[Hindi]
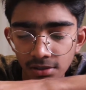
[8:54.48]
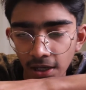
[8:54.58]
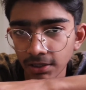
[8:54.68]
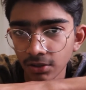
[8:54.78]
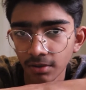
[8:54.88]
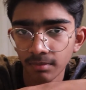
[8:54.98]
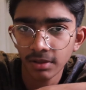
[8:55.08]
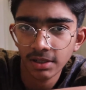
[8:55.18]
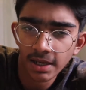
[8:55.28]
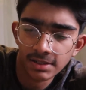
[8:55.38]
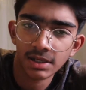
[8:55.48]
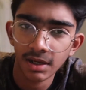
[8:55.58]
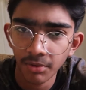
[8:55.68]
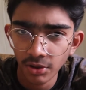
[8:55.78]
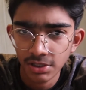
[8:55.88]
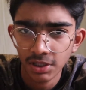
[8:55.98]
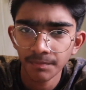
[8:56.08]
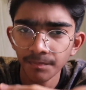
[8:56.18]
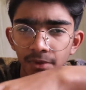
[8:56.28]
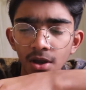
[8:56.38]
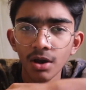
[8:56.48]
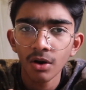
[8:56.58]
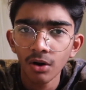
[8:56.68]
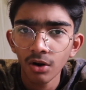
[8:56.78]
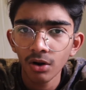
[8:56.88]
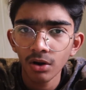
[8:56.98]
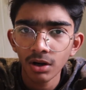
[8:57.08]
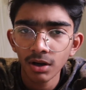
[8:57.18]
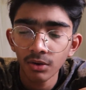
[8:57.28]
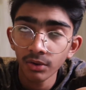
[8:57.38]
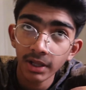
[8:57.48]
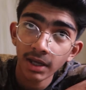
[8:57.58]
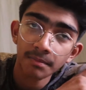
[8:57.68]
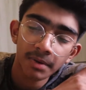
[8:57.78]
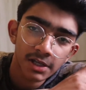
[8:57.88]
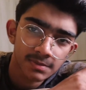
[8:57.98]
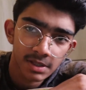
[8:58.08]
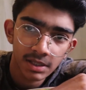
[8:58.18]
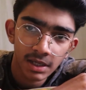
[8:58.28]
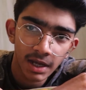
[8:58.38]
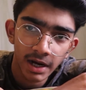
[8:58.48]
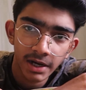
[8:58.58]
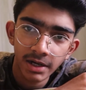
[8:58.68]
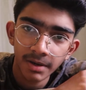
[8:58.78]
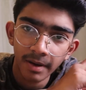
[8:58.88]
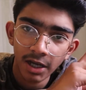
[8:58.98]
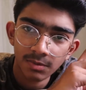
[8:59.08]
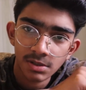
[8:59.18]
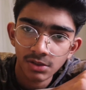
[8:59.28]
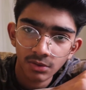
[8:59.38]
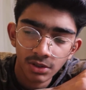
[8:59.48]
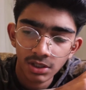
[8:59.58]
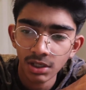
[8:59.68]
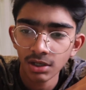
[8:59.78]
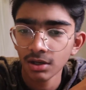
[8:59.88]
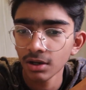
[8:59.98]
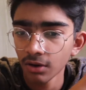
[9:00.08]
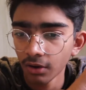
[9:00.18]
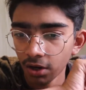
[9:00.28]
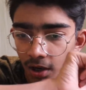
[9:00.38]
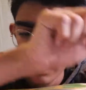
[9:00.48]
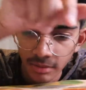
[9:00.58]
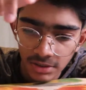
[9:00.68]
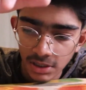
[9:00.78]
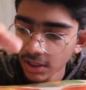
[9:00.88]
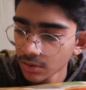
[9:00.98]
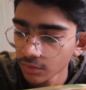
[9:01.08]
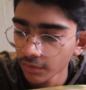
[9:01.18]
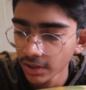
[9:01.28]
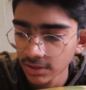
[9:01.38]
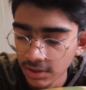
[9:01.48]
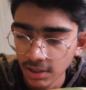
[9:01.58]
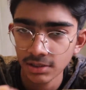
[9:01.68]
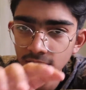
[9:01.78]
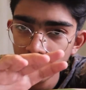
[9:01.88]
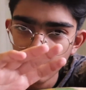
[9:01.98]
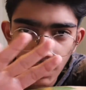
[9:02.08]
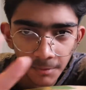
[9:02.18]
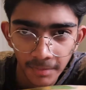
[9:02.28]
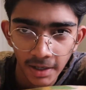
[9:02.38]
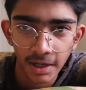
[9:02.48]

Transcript: सात आठ बजे ऐसे ही पहुँचे थे हम और उठे हम पाँच बजे से एंड पाँच बजे से उठते और अभी बज रहे हैं टू फोर्टी सिक्स अब